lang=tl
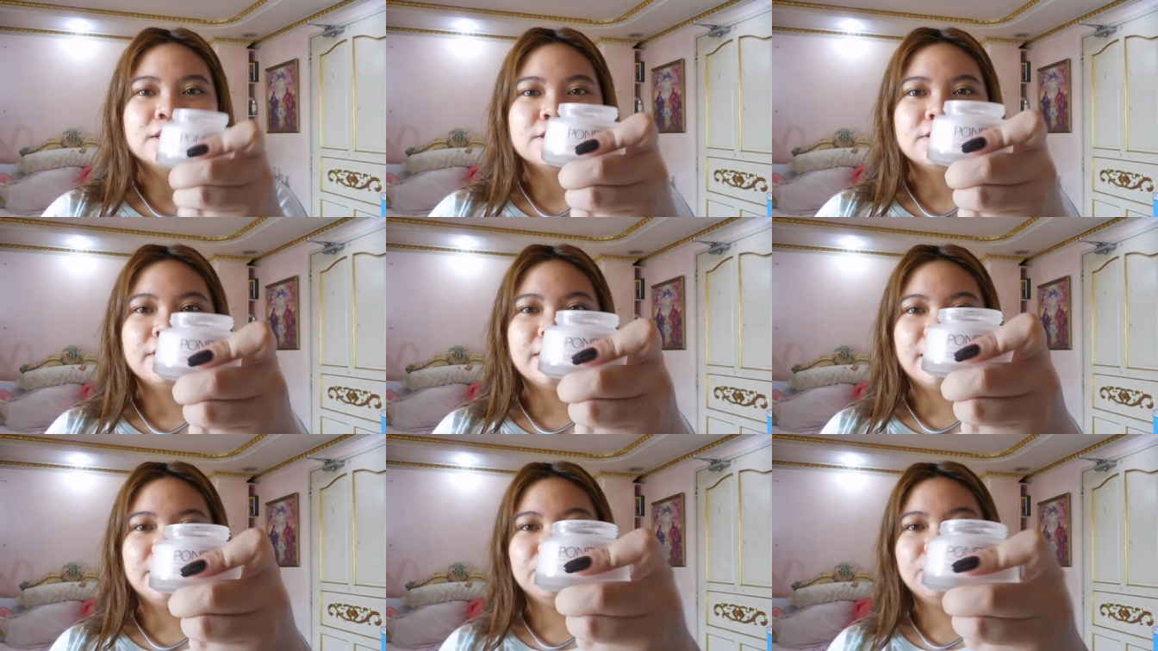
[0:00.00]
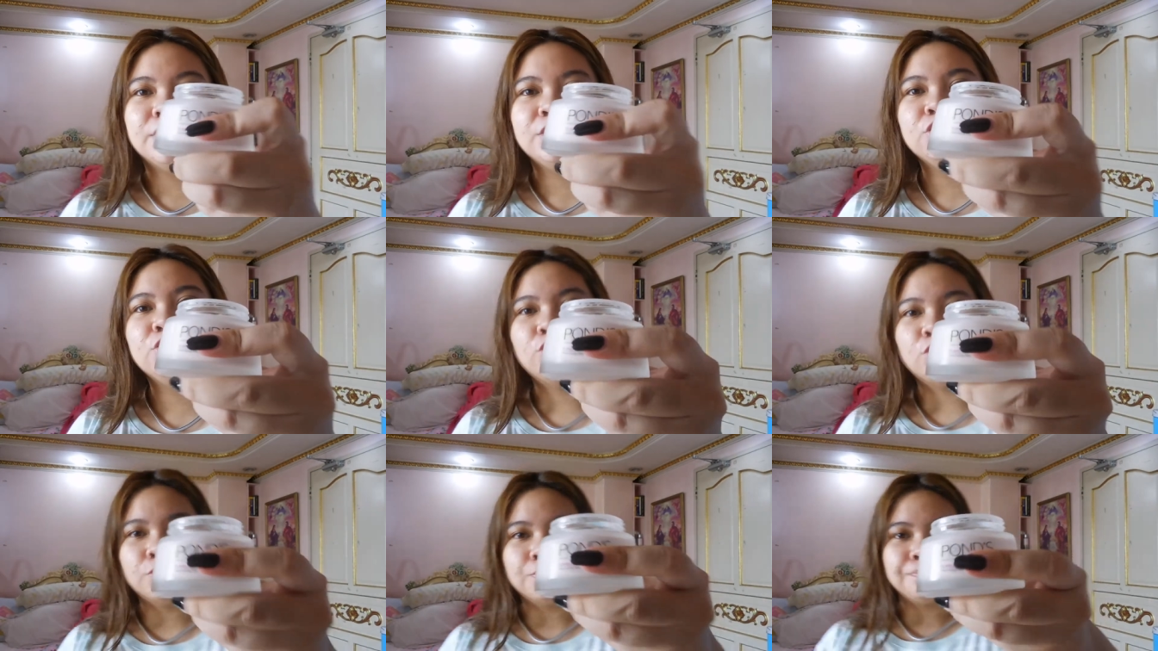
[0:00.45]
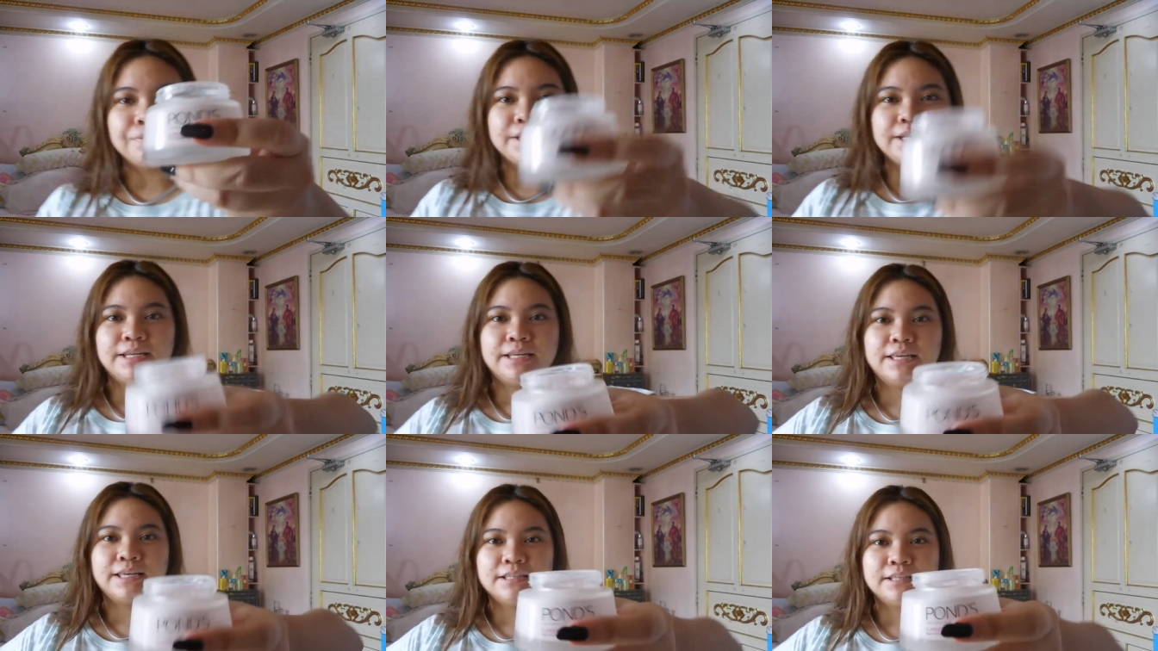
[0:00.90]
So, yan. When you
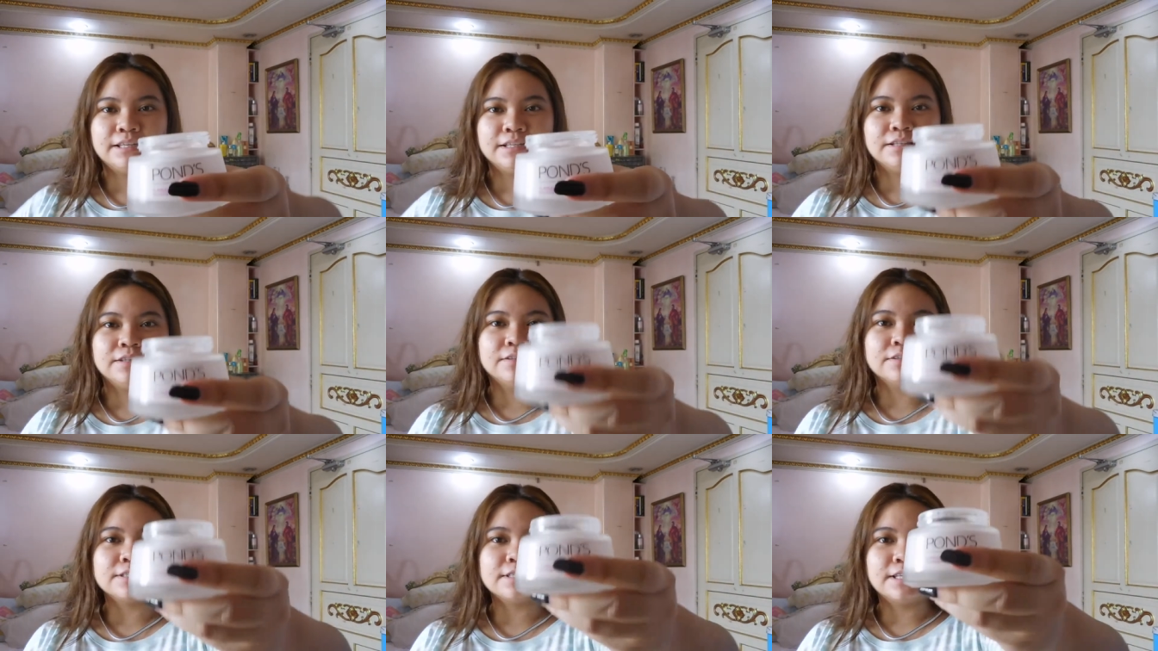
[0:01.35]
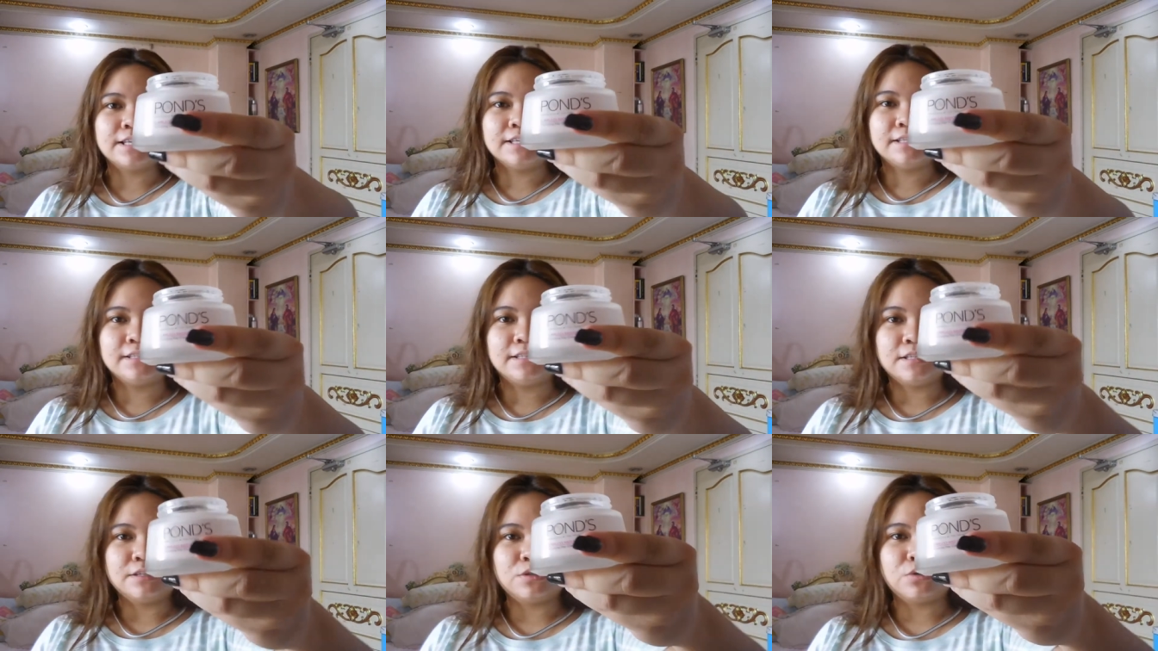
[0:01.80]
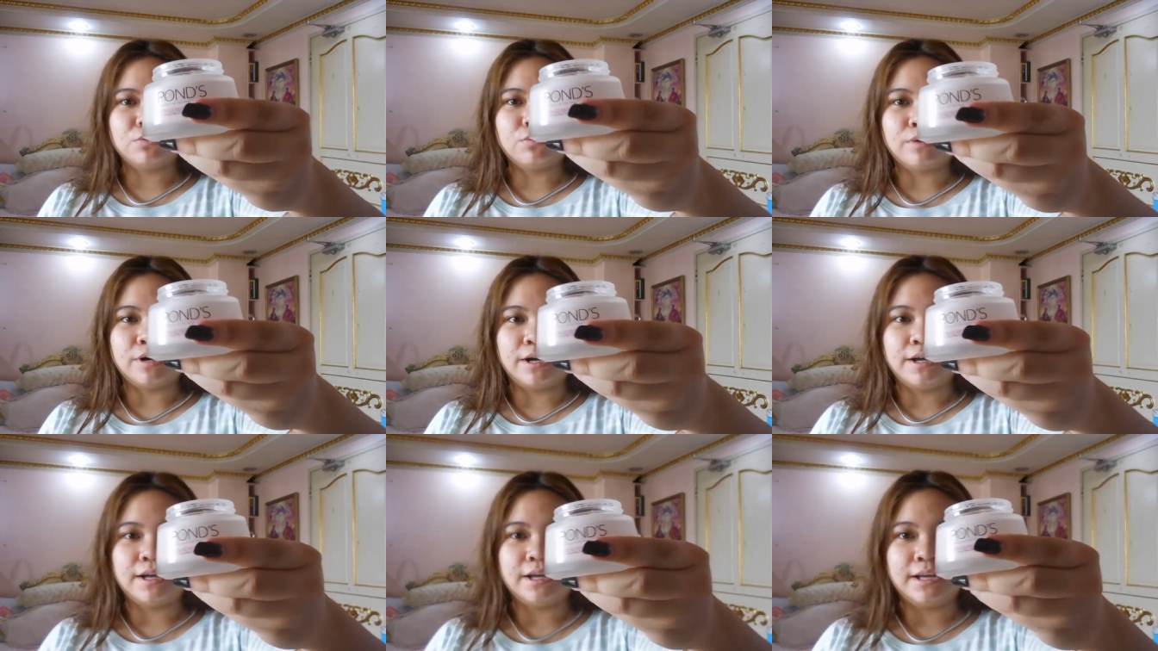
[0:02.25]
open it, it looks like this
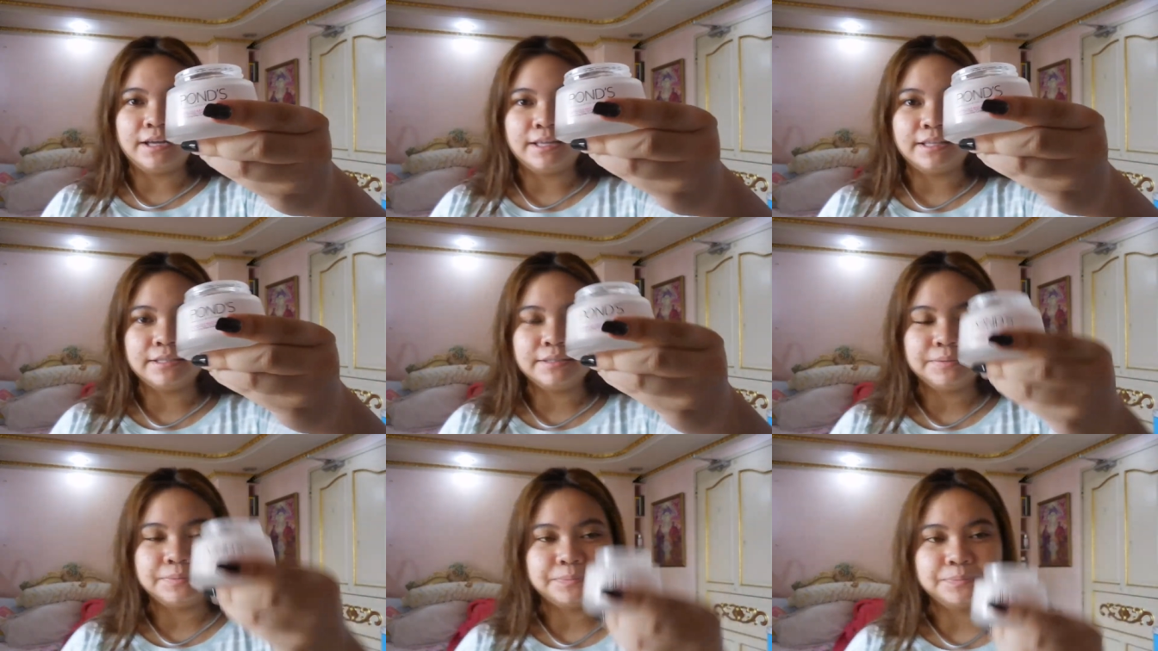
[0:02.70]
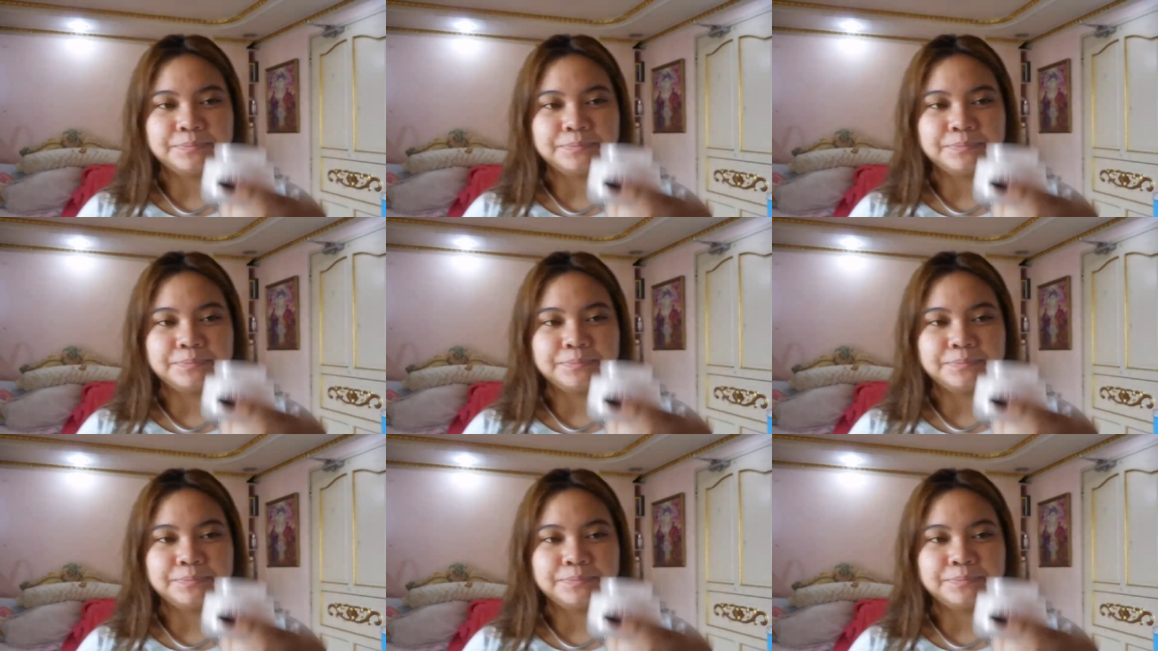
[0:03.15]
one.